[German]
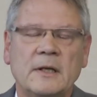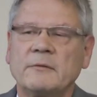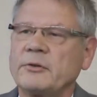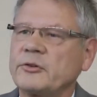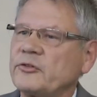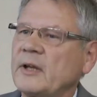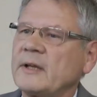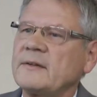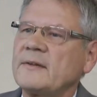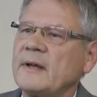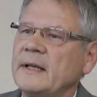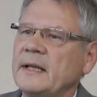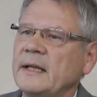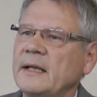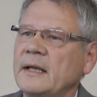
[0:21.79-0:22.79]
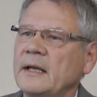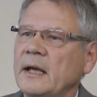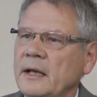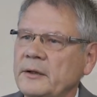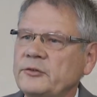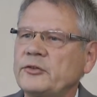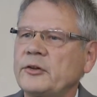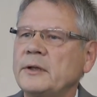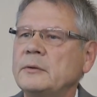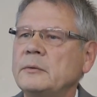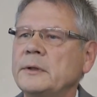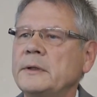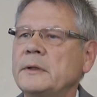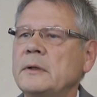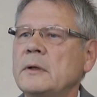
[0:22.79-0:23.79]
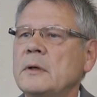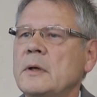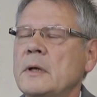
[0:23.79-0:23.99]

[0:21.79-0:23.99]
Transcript: verstärkt seine Anstrengungen,